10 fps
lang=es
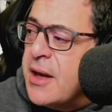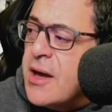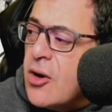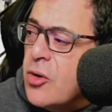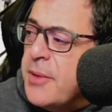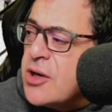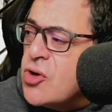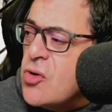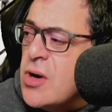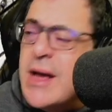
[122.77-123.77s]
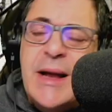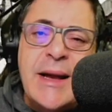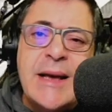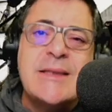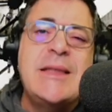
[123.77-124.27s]
que en Colombia son
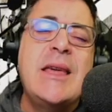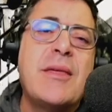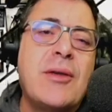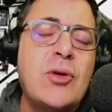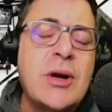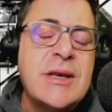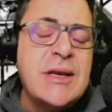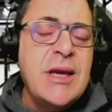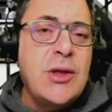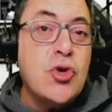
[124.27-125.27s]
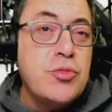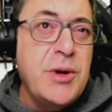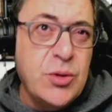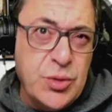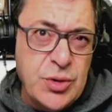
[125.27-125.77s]
las 10 horas y 2
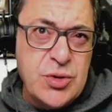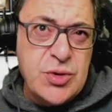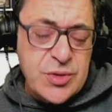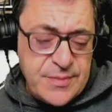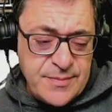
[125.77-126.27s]
minutos.